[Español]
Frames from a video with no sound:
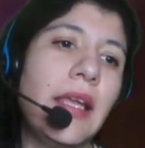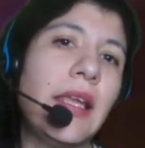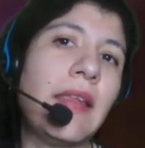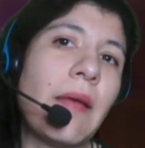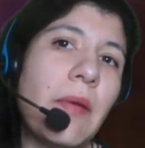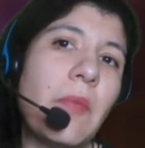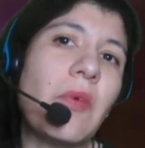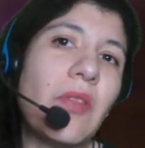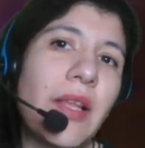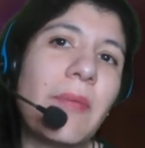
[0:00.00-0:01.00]
y,
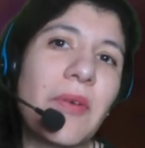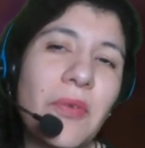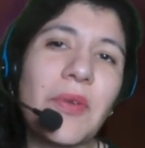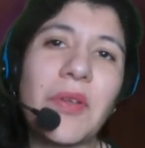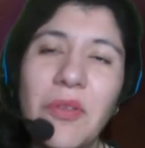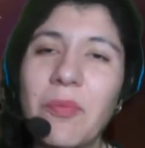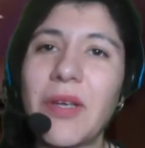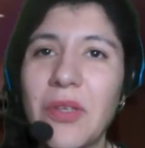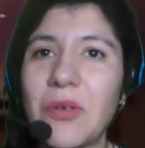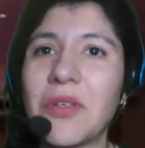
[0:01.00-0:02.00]
sabemos la versión en
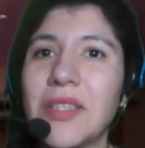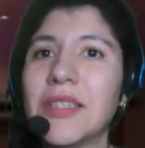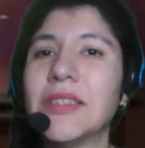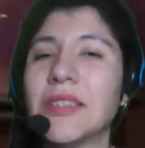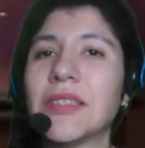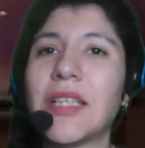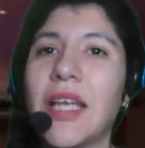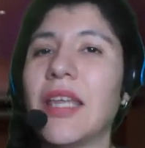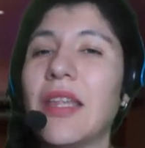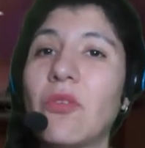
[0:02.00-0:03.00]
español
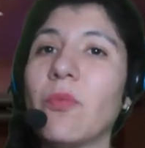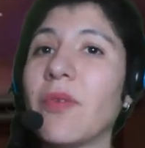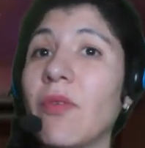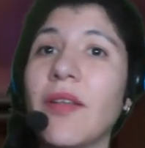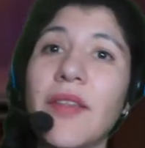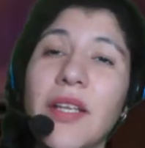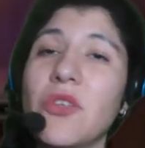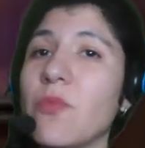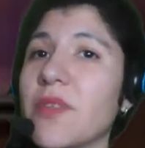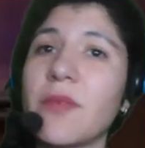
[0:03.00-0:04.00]
que das un paso a la
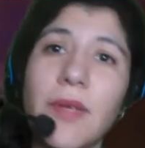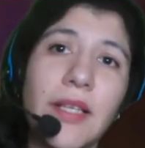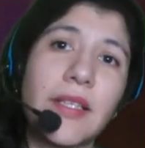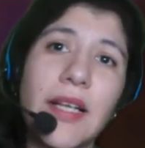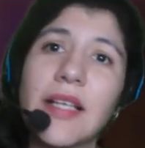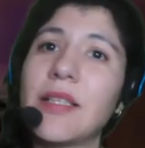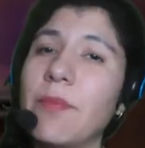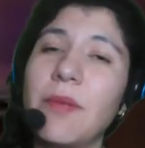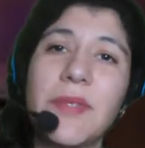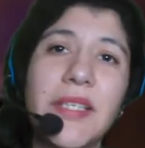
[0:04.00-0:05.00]
derecha, un paso para atrás, la
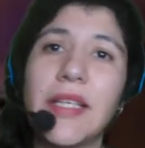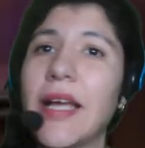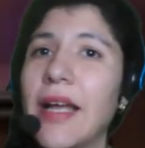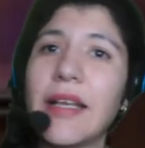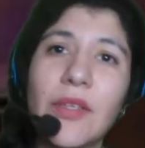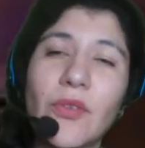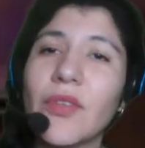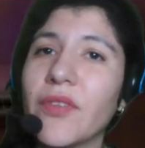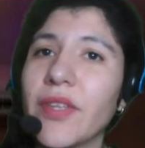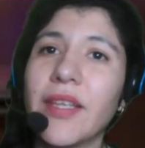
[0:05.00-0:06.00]
pelvis girar y todo
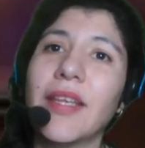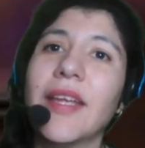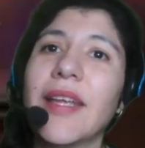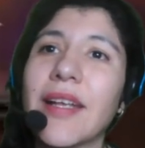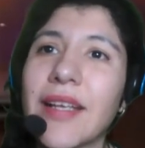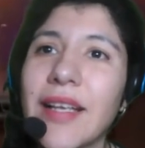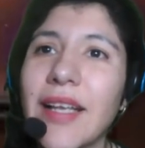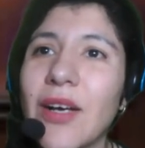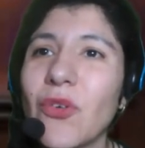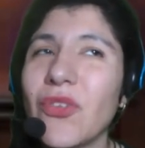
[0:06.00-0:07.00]
ese
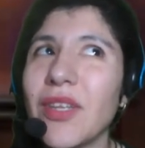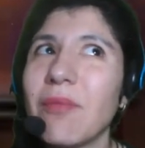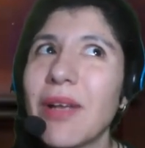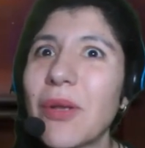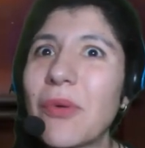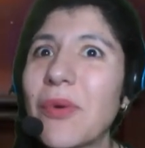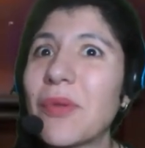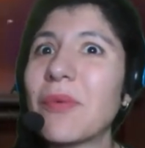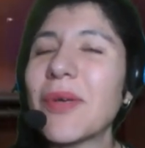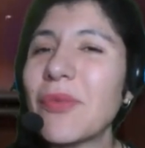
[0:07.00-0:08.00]
relajo. Sin embargo,
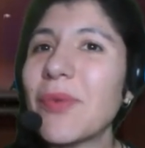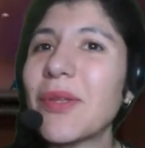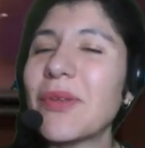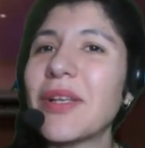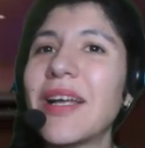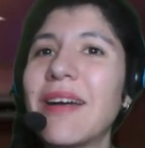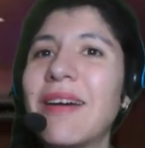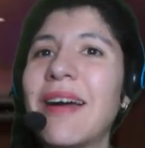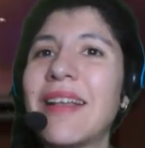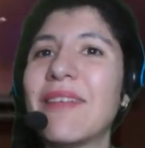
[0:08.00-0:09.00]
cuando vas viendo
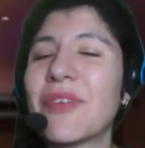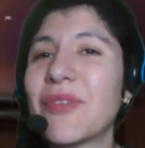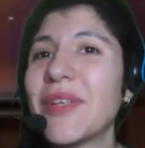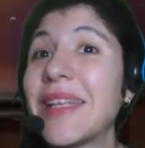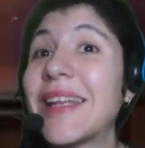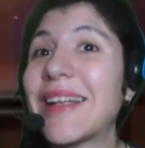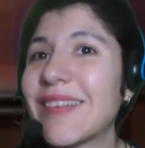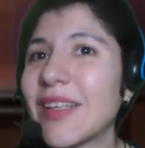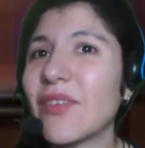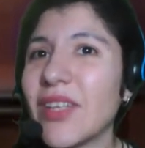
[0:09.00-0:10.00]
la, versión en inglés
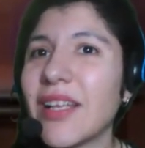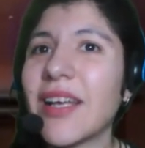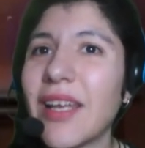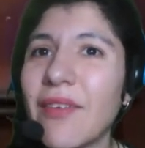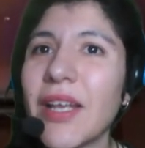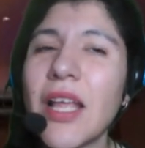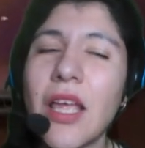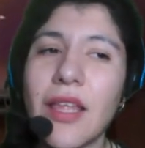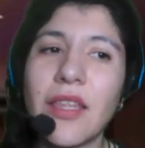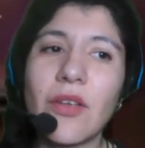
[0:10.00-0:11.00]
que no tiene nada que ver,
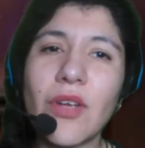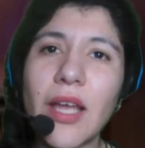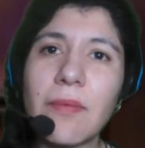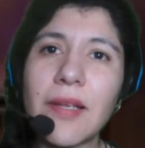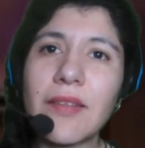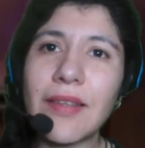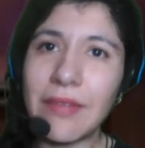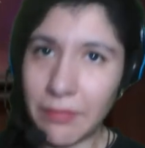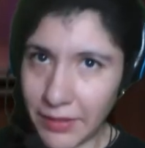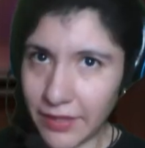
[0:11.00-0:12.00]
de lo que hablas es
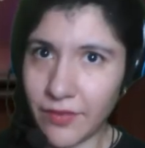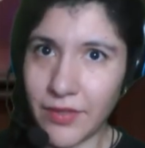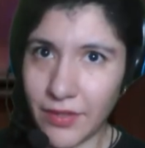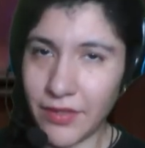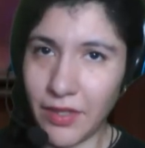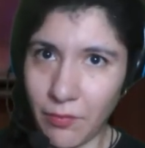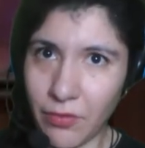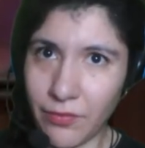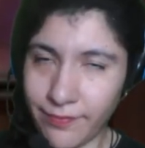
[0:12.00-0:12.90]
de viajes en el tiempo.